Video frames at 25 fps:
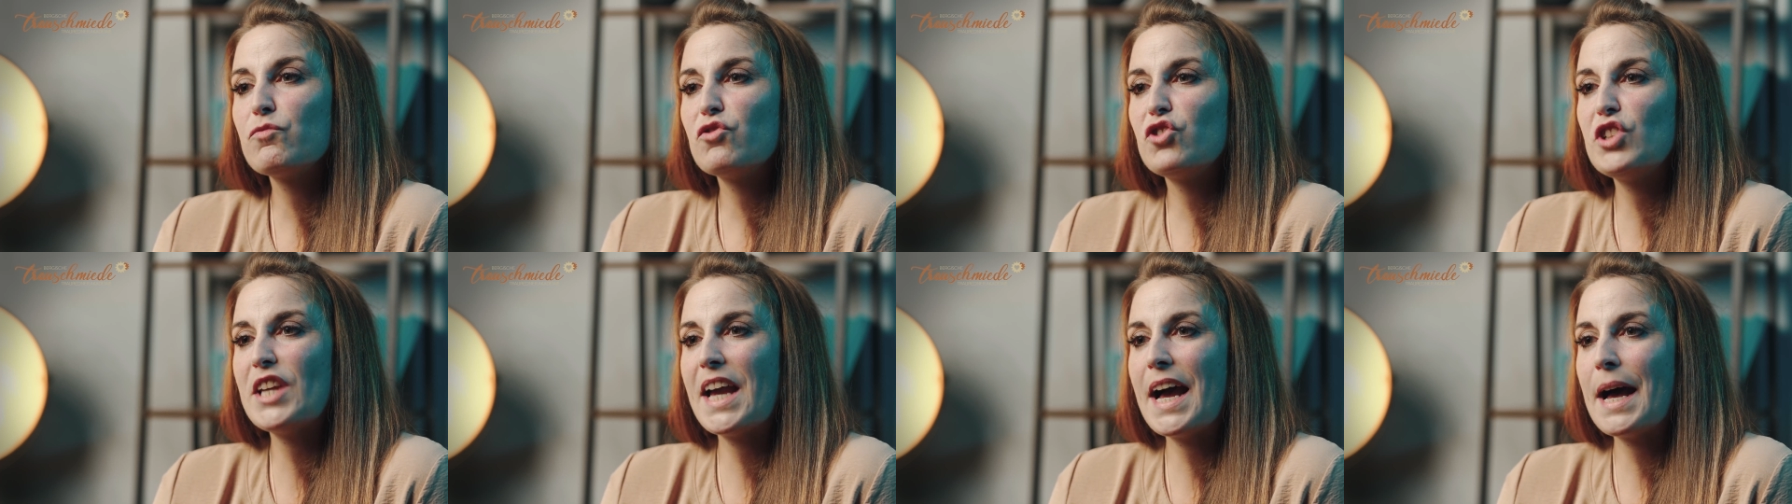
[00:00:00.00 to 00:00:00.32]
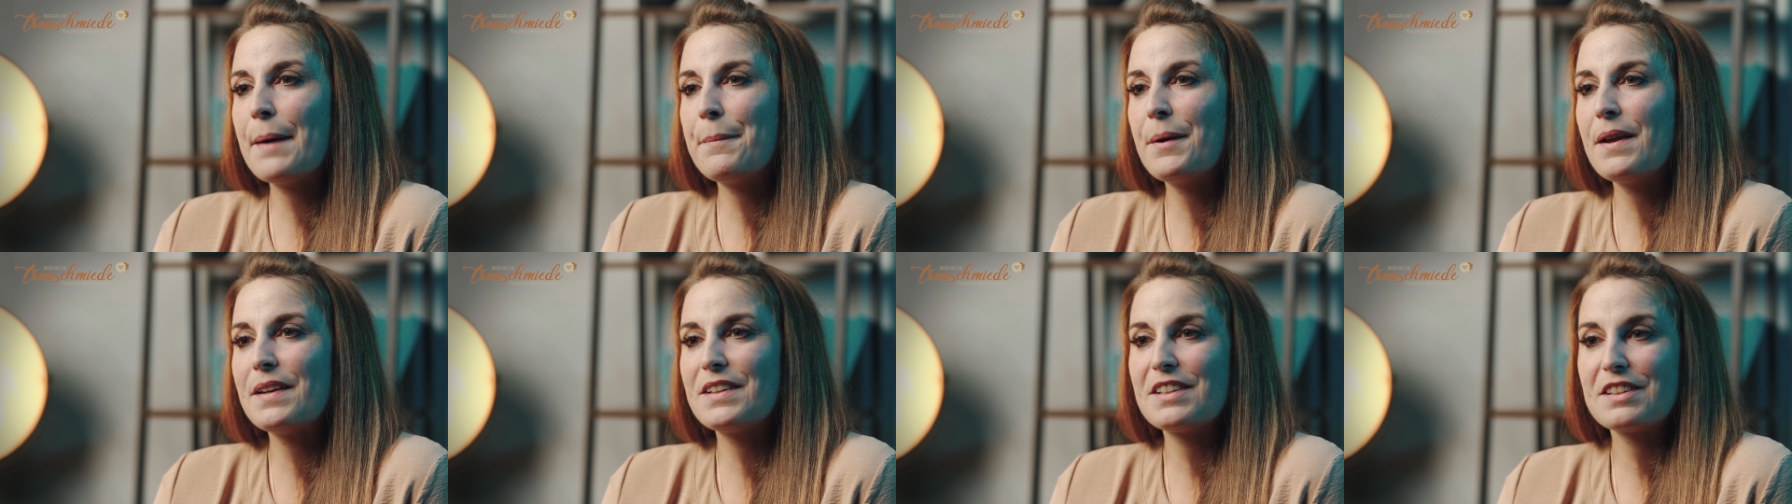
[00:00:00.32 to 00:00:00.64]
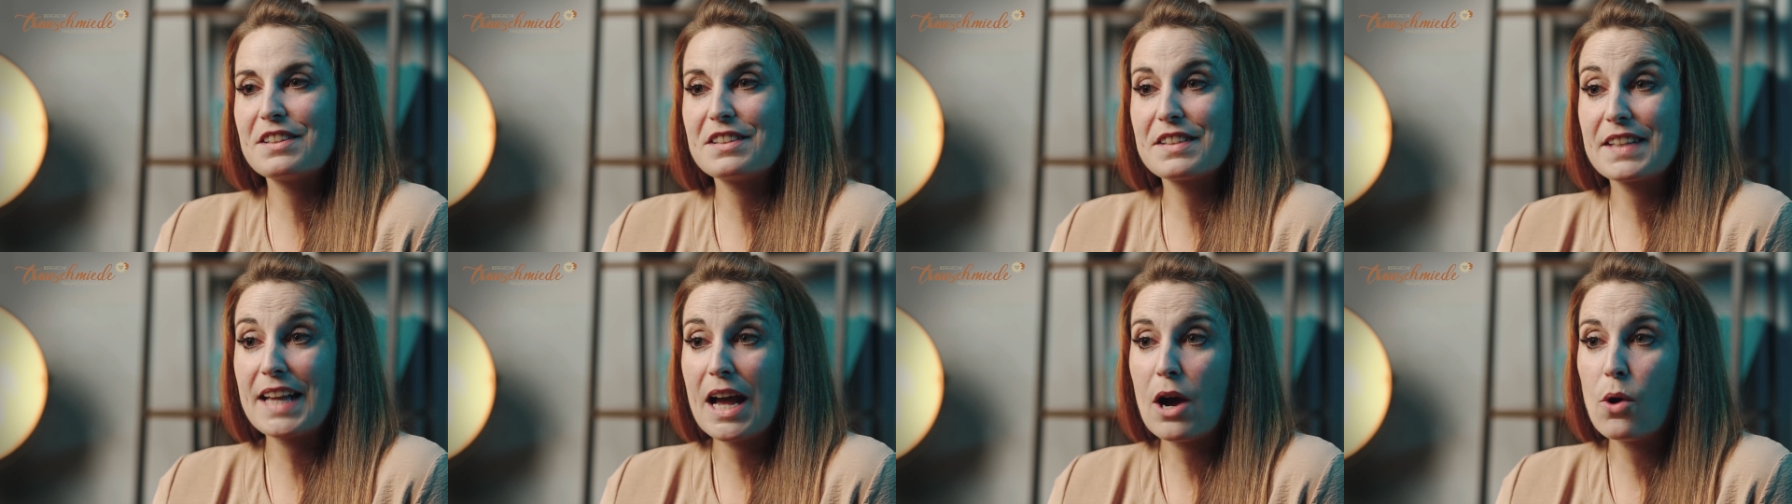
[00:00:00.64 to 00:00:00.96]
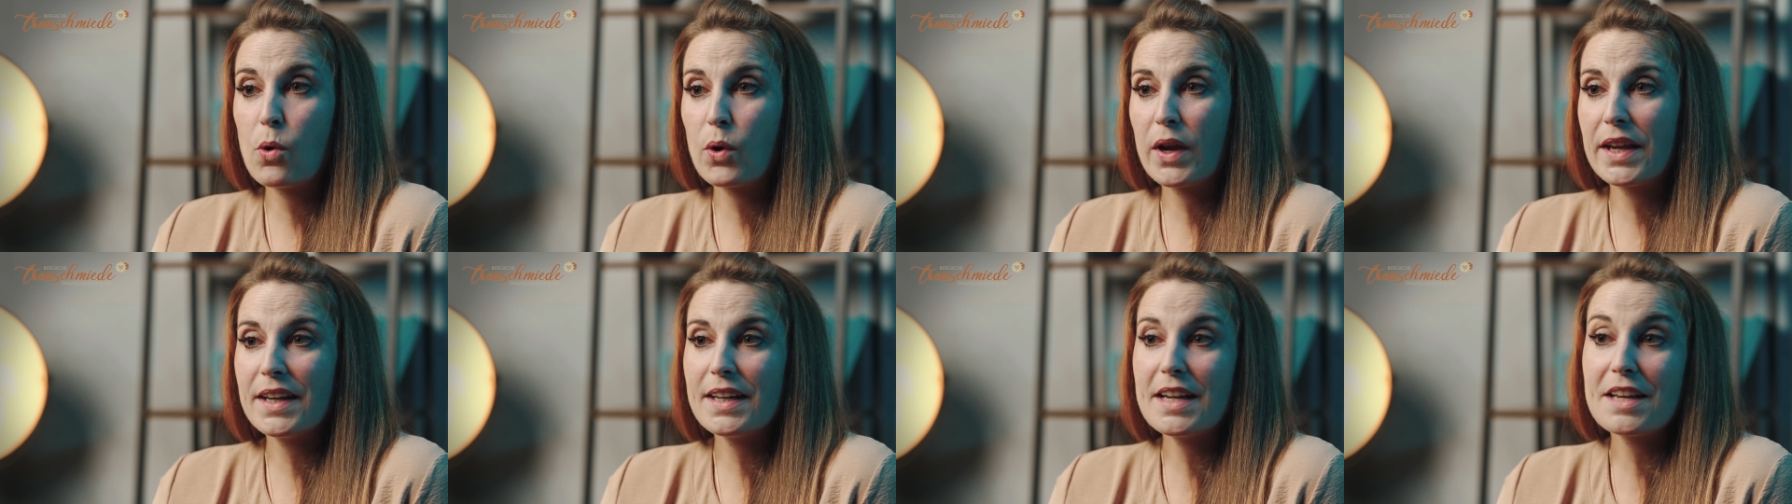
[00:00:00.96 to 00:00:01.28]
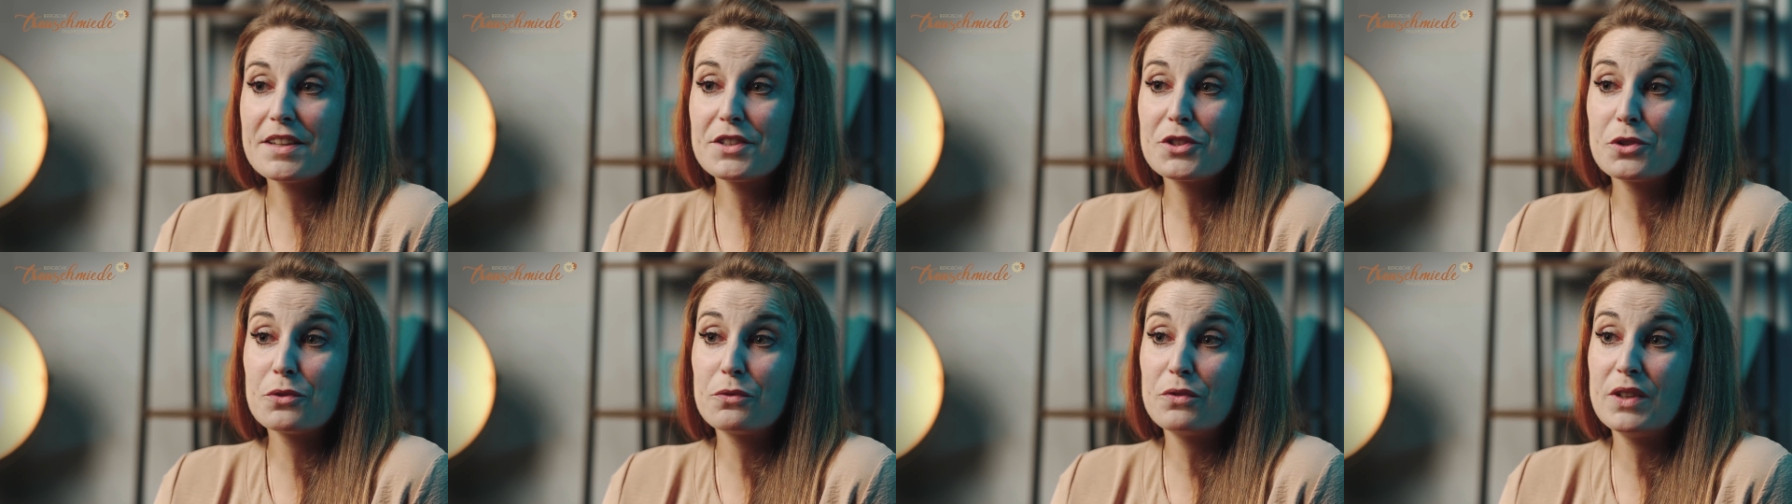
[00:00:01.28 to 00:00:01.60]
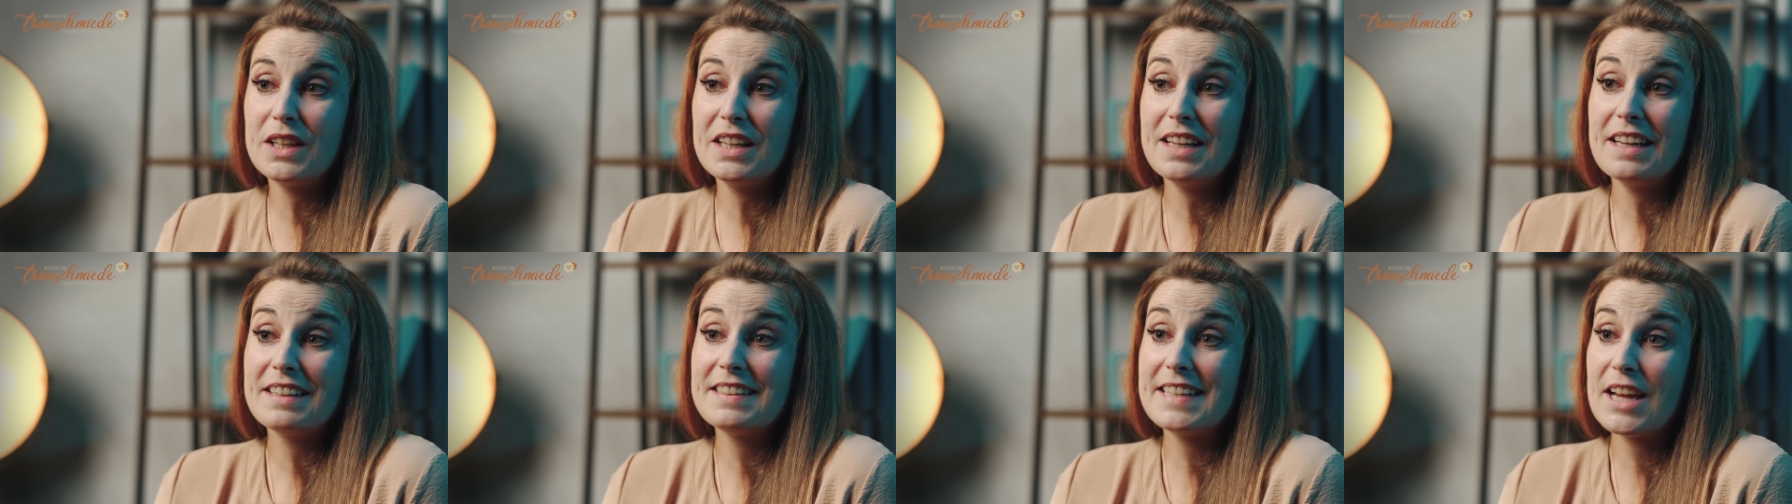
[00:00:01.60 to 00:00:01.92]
die Arbeit des Trauredners sowie